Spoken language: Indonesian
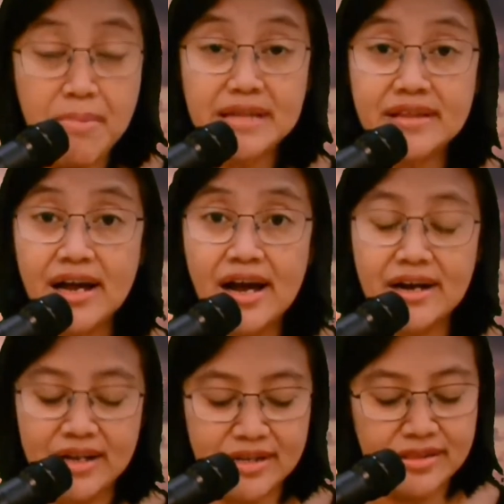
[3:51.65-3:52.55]

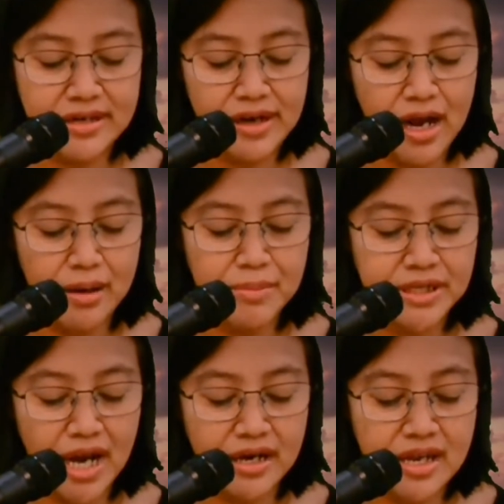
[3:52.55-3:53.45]
Matahari tidak
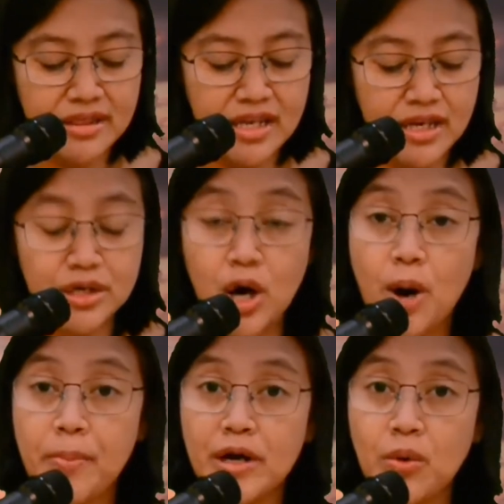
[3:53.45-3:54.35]
menyakiti
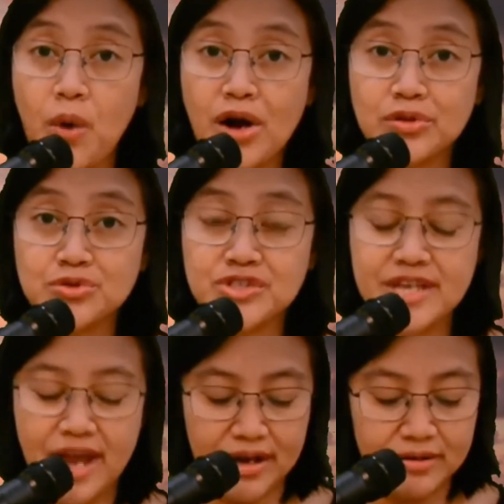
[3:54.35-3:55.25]
engkau pada waktu
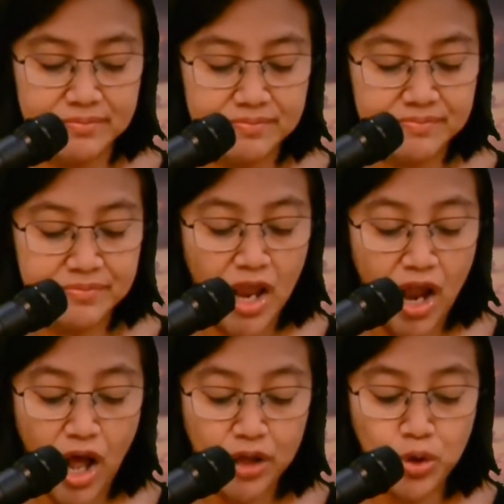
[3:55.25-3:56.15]
siang,
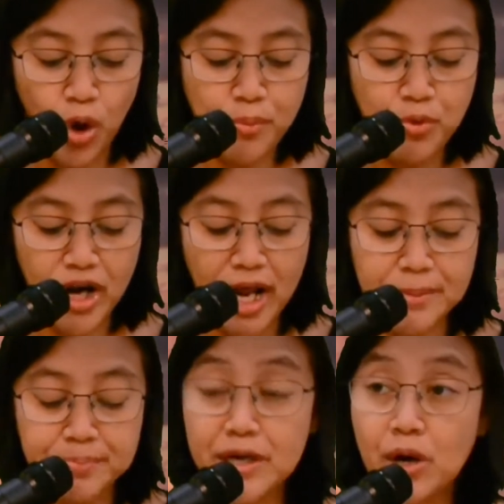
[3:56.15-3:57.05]
atau
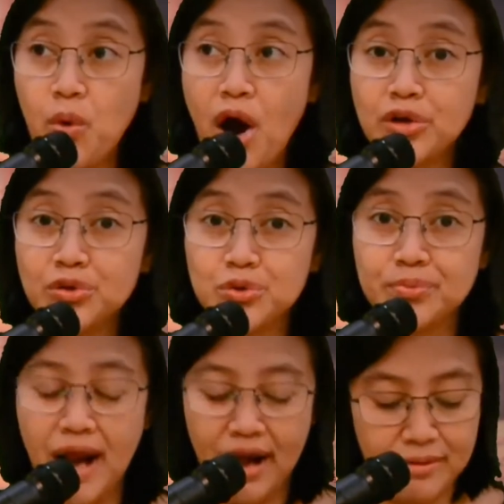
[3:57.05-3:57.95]
bulan pada waktu
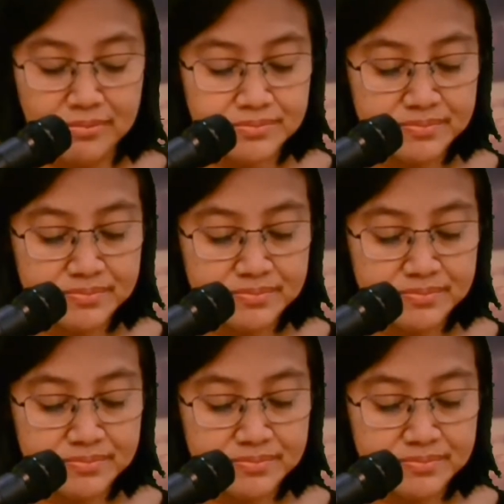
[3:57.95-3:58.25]
malam.